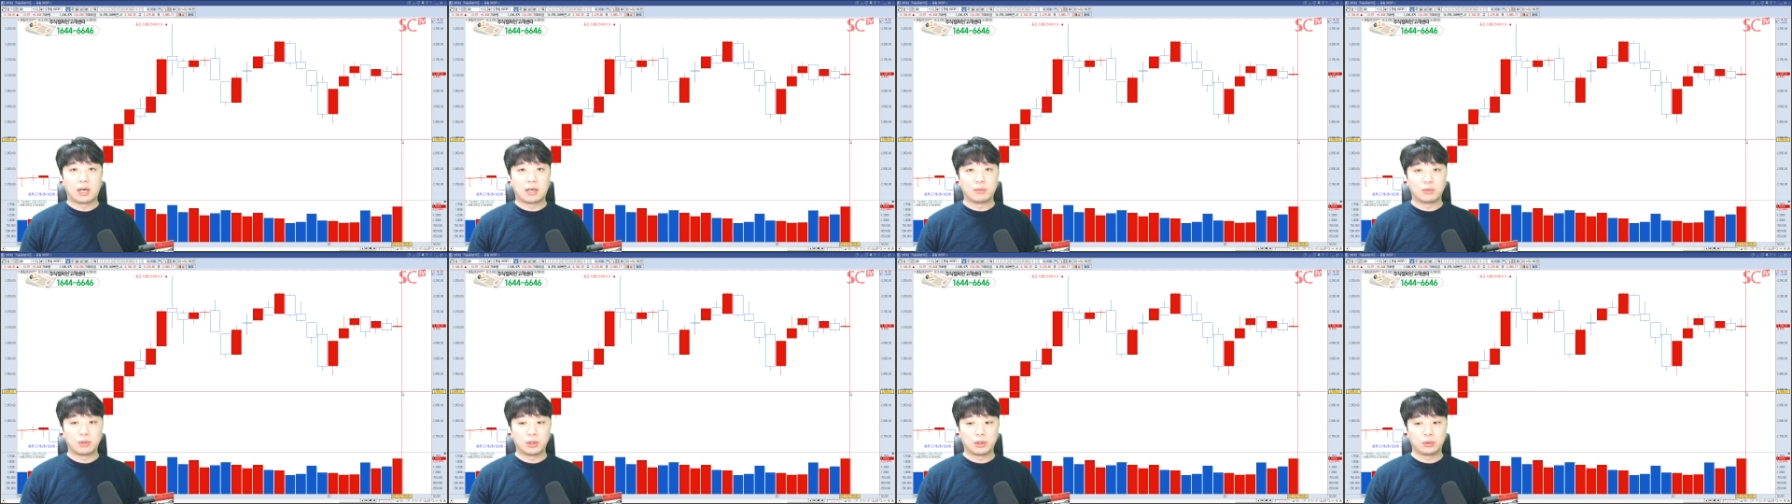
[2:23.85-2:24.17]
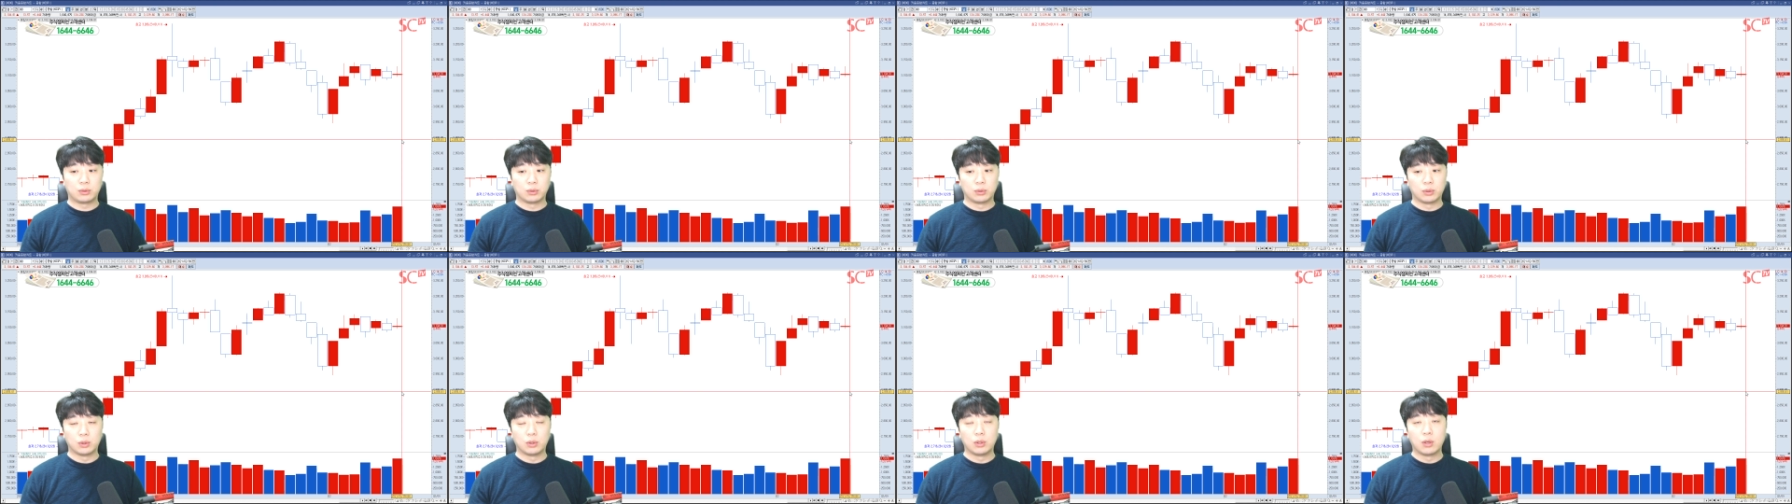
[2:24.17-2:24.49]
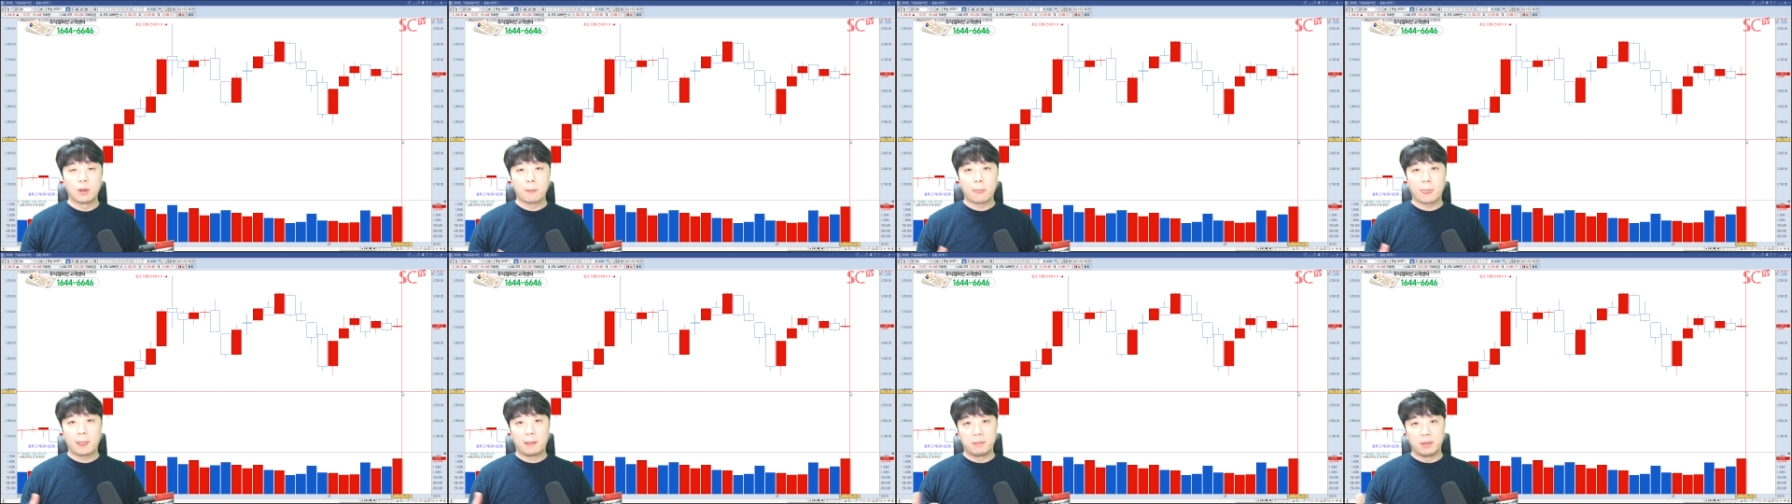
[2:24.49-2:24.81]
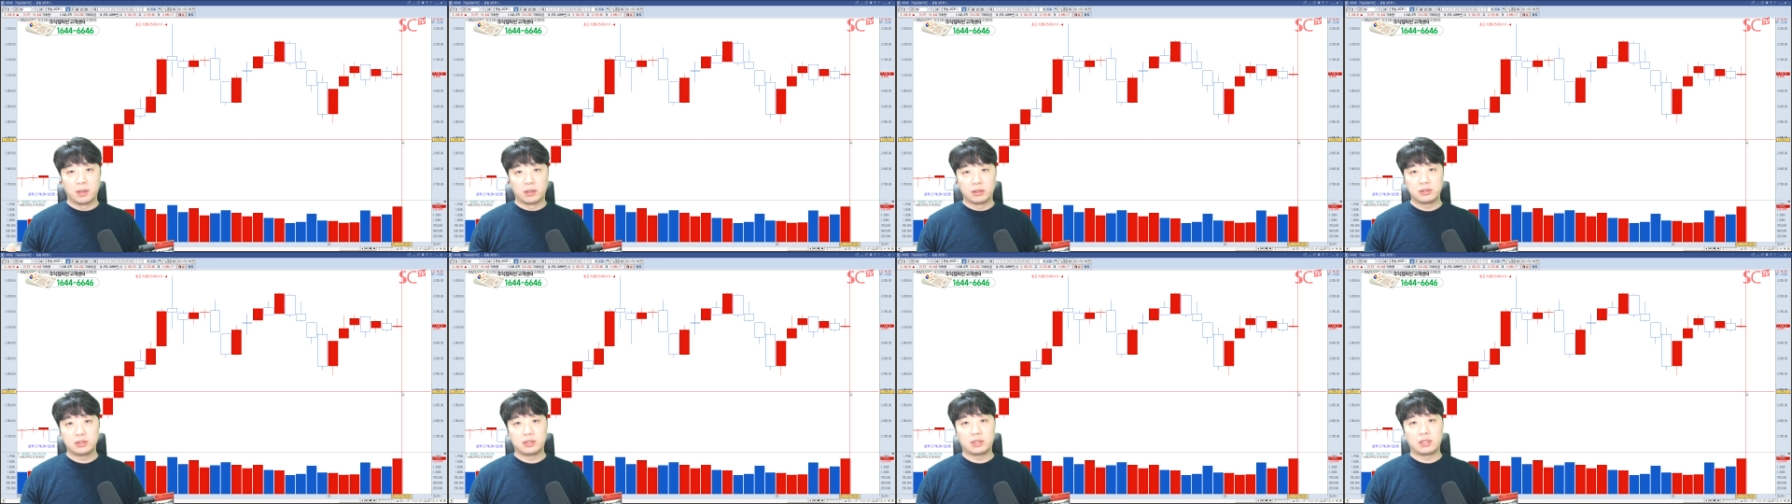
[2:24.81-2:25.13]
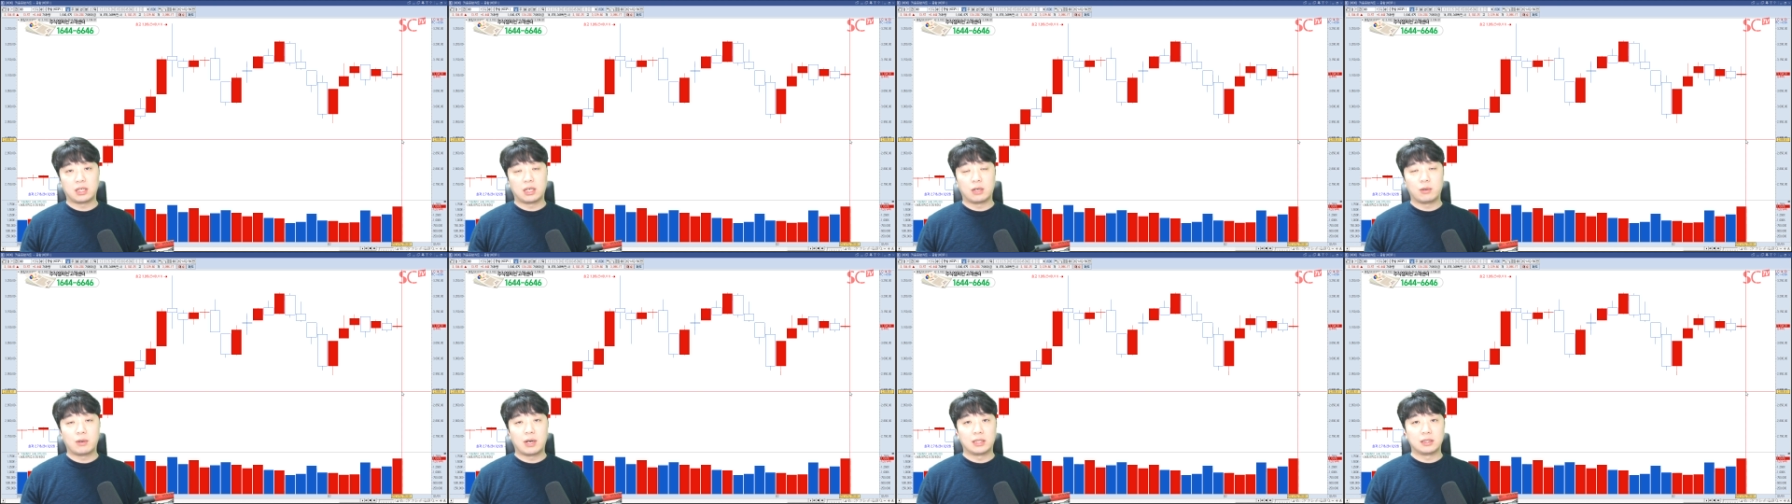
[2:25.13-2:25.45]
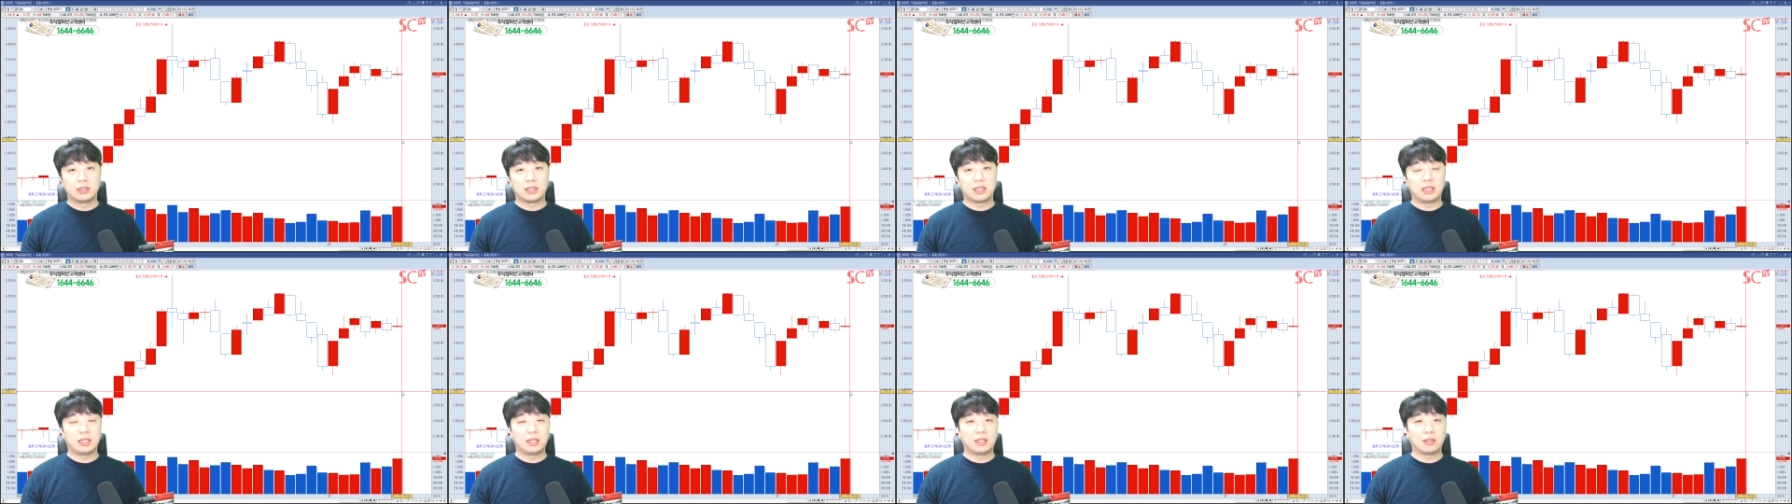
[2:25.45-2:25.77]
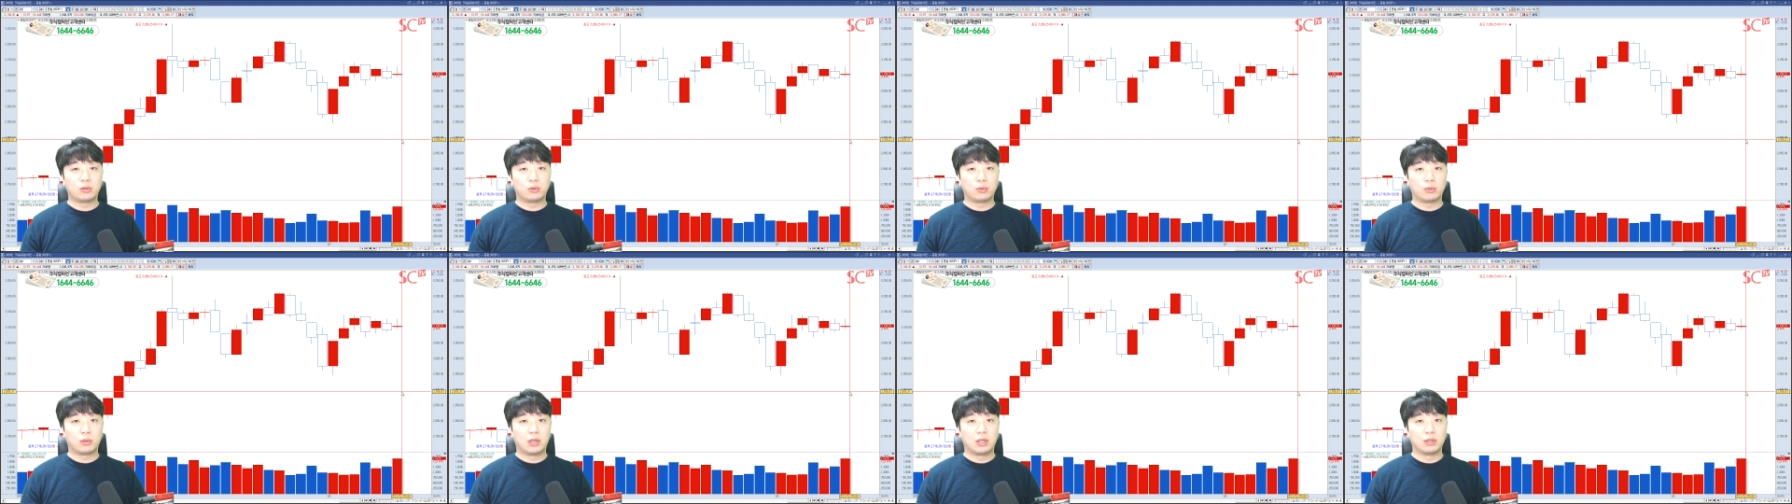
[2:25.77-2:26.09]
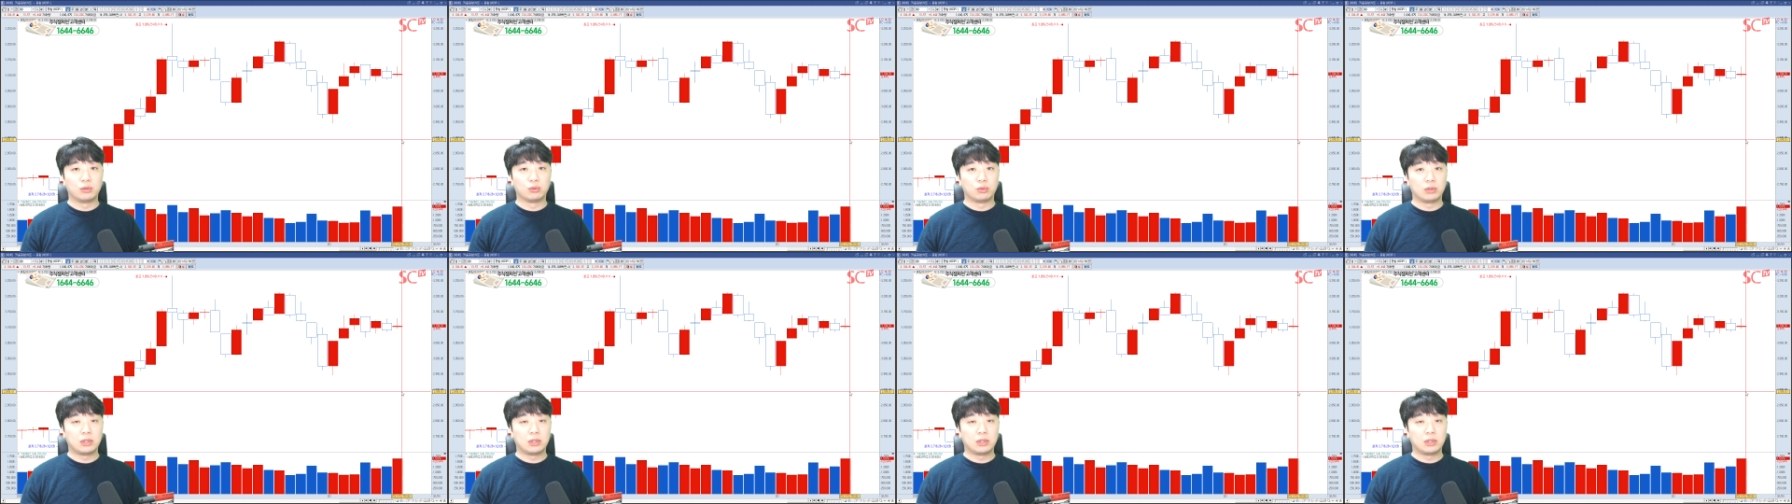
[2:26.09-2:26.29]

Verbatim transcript: 아무래도 명절이라고 하는 기간 동안